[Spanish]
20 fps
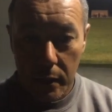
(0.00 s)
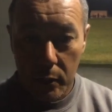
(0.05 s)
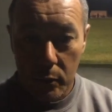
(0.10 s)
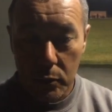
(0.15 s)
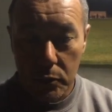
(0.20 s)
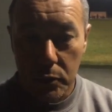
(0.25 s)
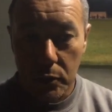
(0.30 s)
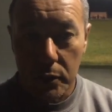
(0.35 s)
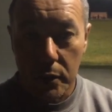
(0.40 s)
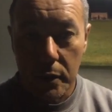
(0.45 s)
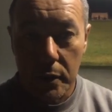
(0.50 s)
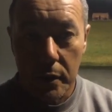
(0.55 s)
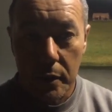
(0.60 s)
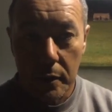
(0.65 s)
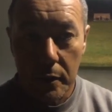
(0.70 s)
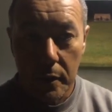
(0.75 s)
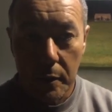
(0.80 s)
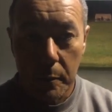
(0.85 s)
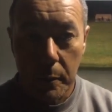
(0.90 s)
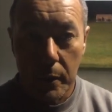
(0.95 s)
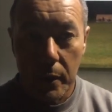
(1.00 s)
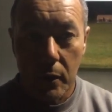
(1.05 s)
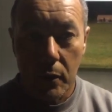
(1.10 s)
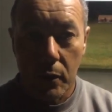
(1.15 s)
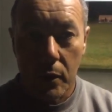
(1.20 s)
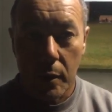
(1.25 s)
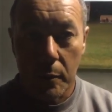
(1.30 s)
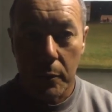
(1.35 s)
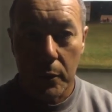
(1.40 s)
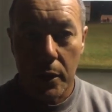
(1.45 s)
ilusión de
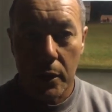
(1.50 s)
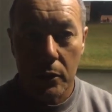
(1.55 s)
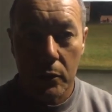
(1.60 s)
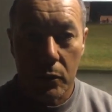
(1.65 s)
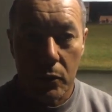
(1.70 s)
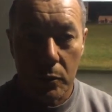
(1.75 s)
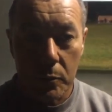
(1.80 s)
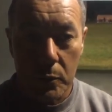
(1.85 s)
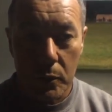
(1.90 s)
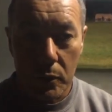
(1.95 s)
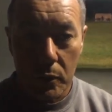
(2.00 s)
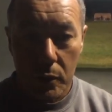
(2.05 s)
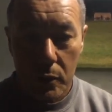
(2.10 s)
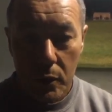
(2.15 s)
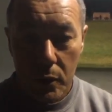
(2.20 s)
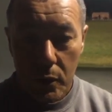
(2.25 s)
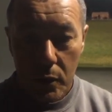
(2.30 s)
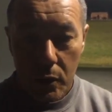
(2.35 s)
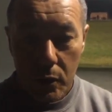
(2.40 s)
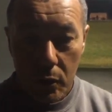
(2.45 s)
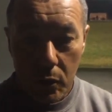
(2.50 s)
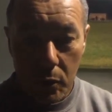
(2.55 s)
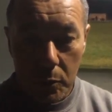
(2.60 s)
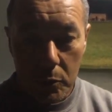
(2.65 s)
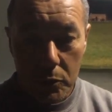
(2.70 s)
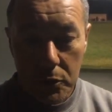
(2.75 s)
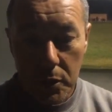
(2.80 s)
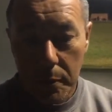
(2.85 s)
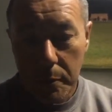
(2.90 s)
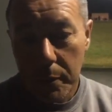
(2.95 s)
pelear los campeonatos como
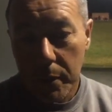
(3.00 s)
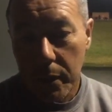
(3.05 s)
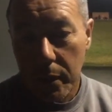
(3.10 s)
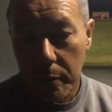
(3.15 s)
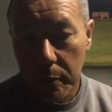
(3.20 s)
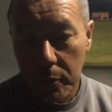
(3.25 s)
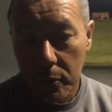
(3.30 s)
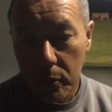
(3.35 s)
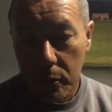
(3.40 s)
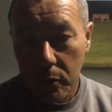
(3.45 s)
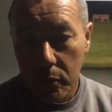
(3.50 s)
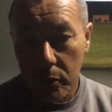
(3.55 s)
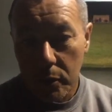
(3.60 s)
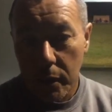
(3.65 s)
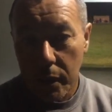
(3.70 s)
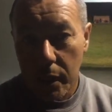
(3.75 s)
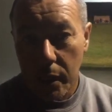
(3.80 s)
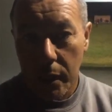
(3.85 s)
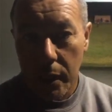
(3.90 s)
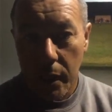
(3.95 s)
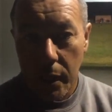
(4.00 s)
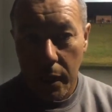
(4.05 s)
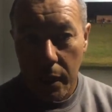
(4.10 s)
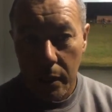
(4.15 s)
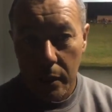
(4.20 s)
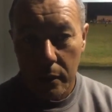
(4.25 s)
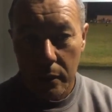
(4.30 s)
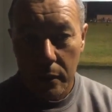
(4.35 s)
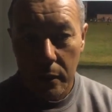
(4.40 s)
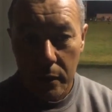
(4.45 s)
como siempre que me tocó estar
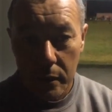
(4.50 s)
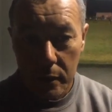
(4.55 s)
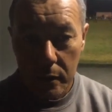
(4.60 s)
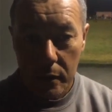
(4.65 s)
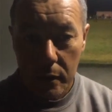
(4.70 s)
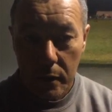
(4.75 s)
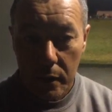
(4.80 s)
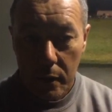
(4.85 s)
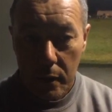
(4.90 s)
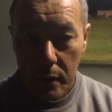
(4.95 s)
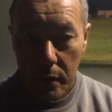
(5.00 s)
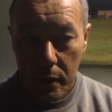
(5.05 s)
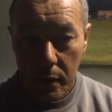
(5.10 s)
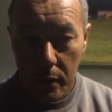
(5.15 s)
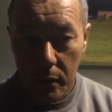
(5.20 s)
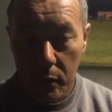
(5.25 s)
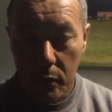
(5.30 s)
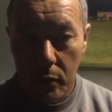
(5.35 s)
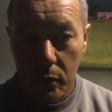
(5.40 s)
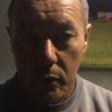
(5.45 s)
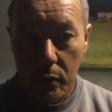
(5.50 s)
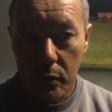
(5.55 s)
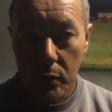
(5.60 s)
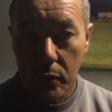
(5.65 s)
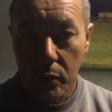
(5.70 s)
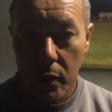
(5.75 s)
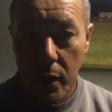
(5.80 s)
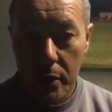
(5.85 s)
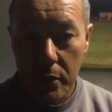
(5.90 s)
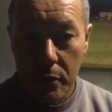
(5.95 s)
acá en,
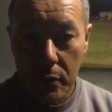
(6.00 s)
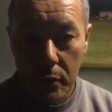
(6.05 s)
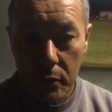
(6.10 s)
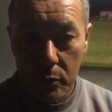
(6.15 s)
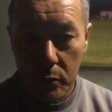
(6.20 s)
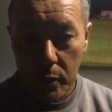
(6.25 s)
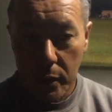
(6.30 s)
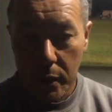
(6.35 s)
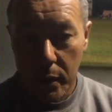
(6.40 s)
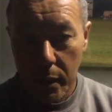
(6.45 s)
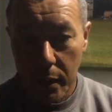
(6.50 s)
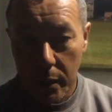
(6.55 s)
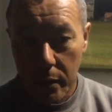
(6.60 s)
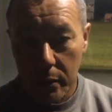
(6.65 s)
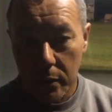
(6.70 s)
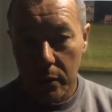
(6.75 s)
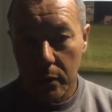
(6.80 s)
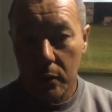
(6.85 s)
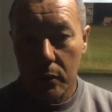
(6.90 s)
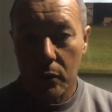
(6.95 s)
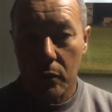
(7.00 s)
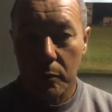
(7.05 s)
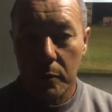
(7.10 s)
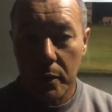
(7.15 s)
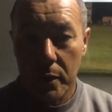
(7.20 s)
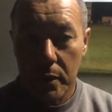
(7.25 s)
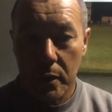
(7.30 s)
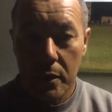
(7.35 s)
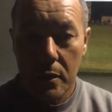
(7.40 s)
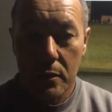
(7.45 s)
los años que estuve acá en Argentina,
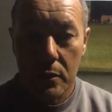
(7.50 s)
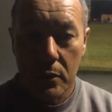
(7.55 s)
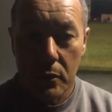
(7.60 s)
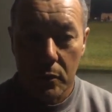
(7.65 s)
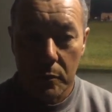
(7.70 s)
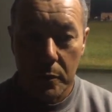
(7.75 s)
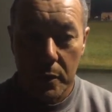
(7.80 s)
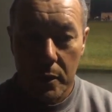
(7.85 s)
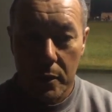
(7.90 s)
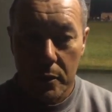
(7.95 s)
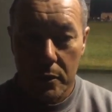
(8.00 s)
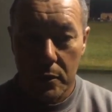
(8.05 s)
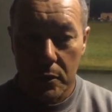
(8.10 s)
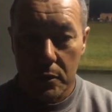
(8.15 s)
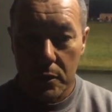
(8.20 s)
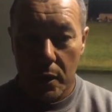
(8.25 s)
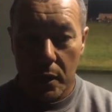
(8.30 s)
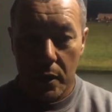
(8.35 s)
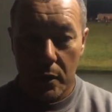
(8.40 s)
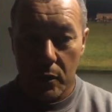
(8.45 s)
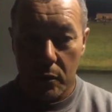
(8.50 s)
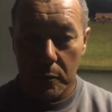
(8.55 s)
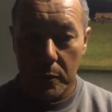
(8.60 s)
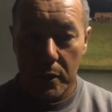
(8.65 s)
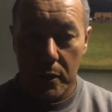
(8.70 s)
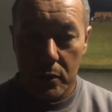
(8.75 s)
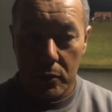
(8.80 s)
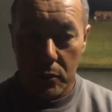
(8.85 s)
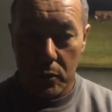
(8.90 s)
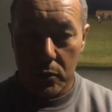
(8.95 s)
2015, 2016,
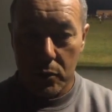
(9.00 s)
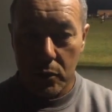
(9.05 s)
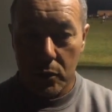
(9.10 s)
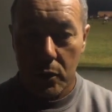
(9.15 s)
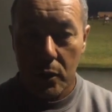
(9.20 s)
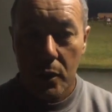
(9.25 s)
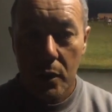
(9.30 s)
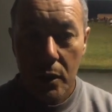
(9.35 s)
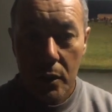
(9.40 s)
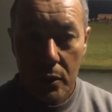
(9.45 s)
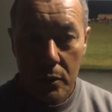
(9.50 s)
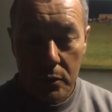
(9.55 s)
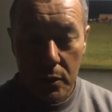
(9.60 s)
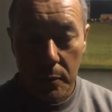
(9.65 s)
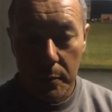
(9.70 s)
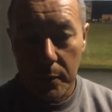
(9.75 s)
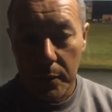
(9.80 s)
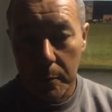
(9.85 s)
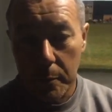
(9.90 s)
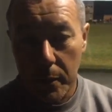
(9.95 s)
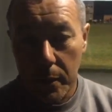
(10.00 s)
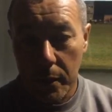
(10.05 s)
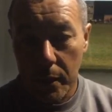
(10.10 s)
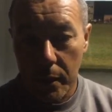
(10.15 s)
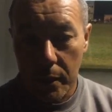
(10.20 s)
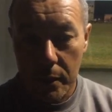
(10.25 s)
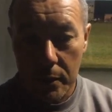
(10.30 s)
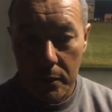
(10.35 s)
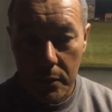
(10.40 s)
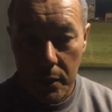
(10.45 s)
2018, siempre
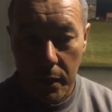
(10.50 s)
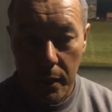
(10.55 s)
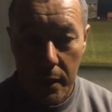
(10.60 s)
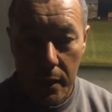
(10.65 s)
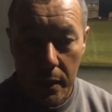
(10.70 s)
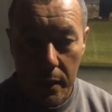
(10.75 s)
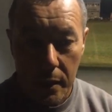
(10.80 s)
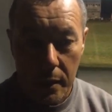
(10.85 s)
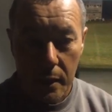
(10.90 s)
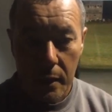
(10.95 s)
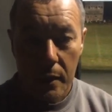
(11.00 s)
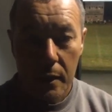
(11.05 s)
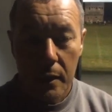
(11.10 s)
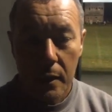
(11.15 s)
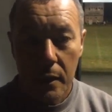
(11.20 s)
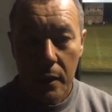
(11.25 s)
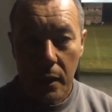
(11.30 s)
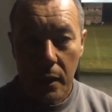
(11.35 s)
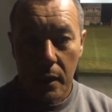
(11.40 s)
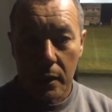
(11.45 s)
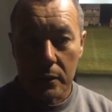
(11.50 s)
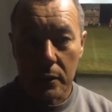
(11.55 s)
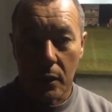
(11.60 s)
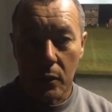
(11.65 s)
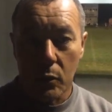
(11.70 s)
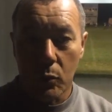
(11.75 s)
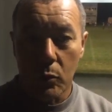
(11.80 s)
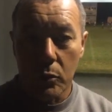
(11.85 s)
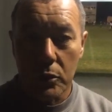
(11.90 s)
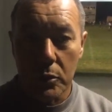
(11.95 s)
pelear y llegar hasta
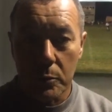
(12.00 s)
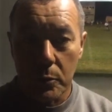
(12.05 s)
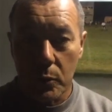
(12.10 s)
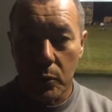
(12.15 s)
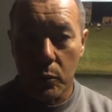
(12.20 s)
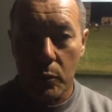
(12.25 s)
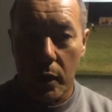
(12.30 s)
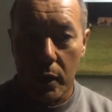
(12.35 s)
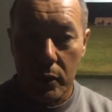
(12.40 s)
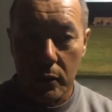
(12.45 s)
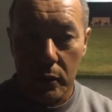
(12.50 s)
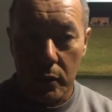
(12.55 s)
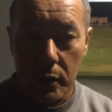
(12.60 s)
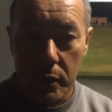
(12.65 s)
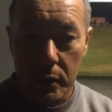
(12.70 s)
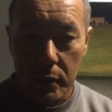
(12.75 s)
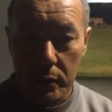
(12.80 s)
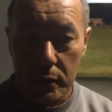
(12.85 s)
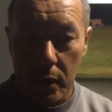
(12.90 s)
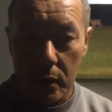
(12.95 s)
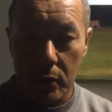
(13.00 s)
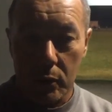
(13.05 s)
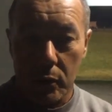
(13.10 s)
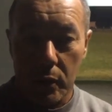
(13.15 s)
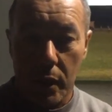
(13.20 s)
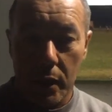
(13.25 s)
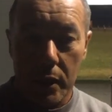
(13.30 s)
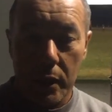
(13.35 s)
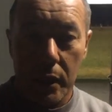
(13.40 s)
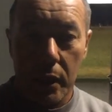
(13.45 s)
lo último jugando tanto
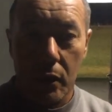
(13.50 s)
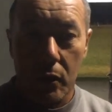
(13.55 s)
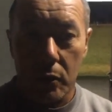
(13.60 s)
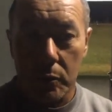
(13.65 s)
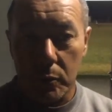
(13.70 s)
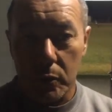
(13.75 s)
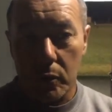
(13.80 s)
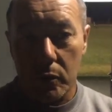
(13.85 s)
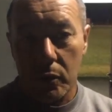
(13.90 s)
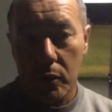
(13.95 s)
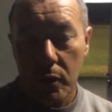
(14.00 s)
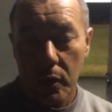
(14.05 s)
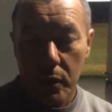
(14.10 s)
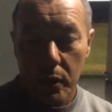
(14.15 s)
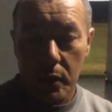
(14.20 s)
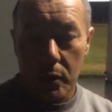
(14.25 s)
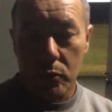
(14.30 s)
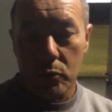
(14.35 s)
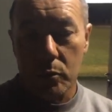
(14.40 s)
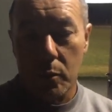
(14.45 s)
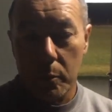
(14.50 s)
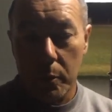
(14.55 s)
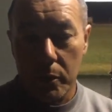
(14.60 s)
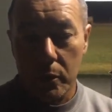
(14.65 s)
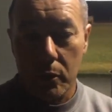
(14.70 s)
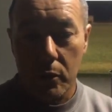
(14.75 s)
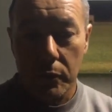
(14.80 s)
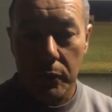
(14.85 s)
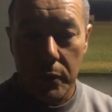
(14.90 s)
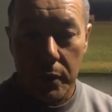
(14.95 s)
en la liga como en su
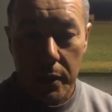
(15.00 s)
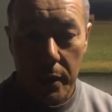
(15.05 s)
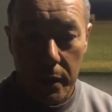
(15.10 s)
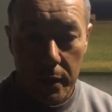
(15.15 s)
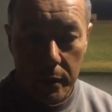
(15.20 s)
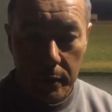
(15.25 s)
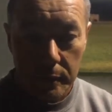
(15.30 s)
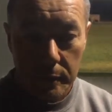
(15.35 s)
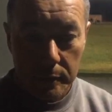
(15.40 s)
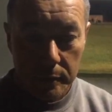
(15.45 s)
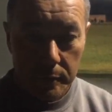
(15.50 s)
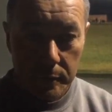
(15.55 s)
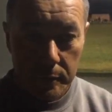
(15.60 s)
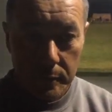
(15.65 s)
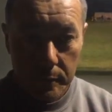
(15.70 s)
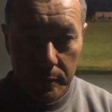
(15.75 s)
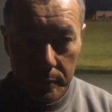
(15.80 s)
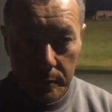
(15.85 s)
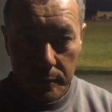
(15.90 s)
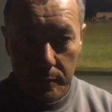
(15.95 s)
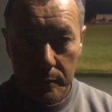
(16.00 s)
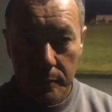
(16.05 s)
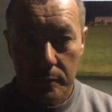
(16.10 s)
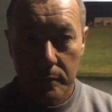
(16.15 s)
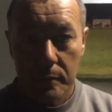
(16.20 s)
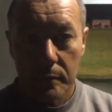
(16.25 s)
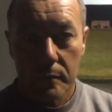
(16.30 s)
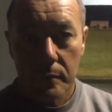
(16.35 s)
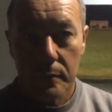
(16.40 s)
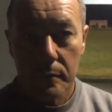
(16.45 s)
momento en los federales. ¿Y Copa
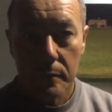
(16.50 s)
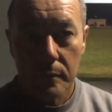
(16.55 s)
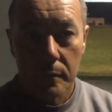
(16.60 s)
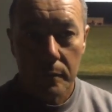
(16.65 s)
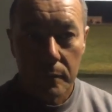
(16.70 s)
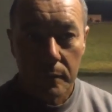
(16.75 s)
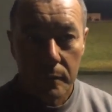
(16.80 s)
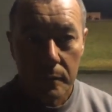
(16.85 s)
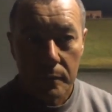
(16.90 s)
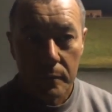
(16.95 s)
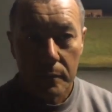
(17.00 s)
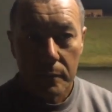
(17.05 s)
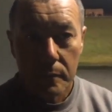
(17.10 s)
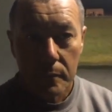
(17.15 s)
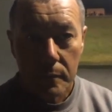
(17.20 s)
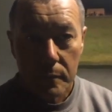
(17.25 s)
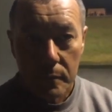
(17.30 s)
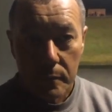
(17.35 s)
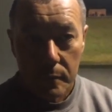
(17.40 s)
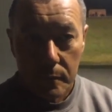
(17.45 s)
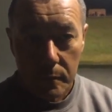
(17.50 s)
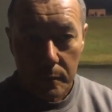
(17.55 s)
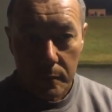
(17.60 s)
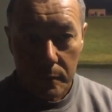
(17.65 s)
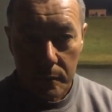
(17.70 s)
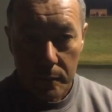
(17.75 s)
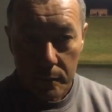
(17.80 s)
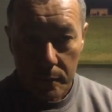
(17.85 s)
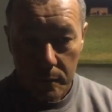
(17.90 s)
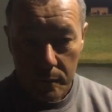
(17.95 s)
Santa Fe es
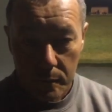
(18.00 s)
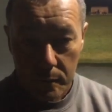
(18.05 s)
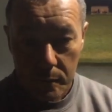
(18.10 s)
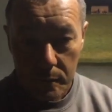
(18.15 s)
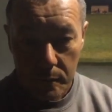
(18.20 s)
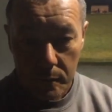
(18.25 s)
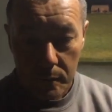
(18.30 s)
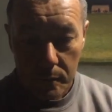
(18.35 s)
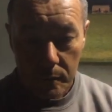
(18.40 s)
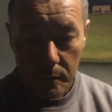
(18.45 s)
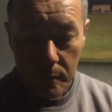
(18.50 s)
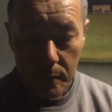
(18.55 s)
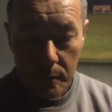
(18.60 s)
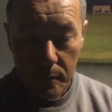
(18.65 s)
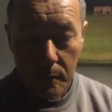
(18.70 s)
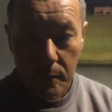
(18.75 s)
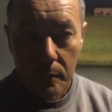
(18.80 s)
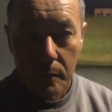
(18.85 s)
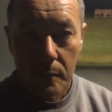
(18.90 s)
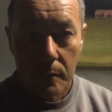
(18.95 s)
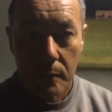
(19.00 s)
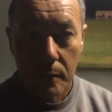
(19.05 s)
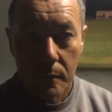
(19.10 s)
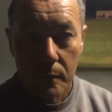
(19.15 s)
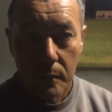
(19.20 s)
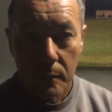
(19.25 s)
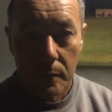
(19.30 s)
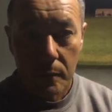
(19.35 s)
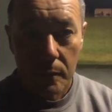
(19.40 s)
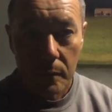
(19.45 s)
eh, una apuesta
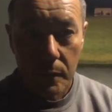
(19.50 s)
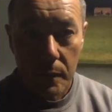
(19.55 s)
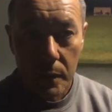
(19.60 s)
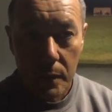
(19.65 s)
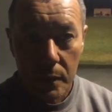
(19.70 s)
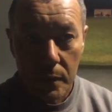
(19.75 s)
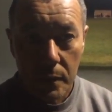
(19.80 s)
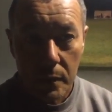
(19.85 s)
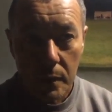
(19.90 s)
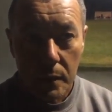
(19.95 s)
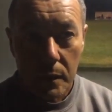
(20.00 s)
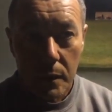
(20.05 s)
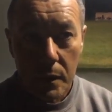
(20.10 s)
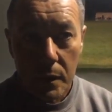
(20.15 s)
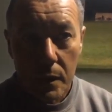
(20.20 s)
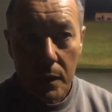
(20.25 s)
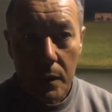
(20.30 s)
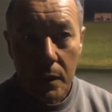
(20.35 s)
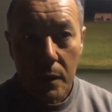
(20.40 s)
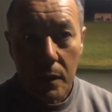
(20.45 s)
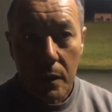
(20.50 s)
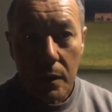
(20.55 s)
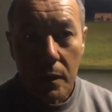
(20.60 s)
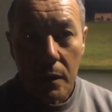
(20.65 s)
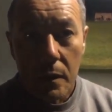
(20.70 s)
importante para ustedes? ¿La van a,